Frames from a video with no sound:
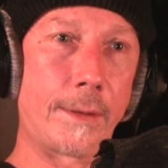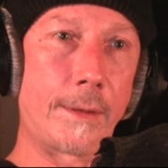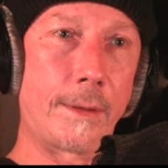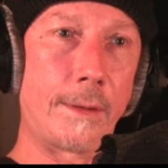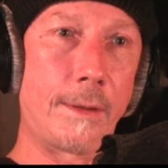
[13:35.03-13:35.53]

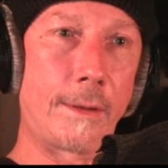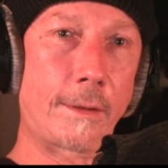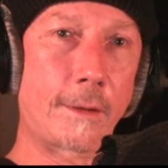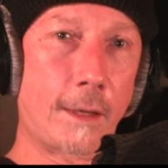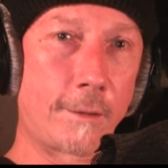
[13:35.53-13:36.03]
Äh,
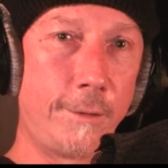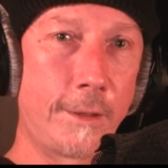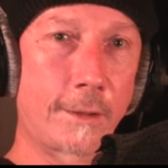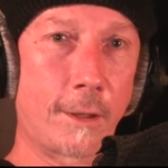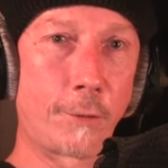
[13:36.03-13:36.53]
das Kackvieh,
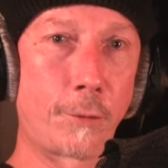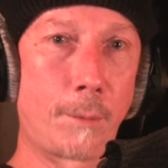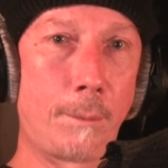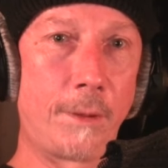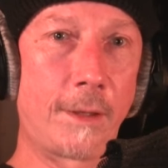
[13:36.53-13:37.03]
das haust du
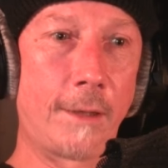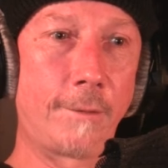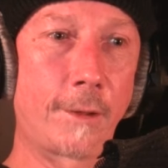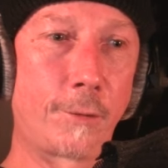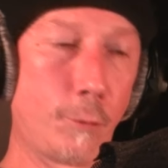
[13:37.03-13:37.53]
mal bitte
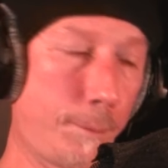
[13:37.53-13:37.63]
einfach so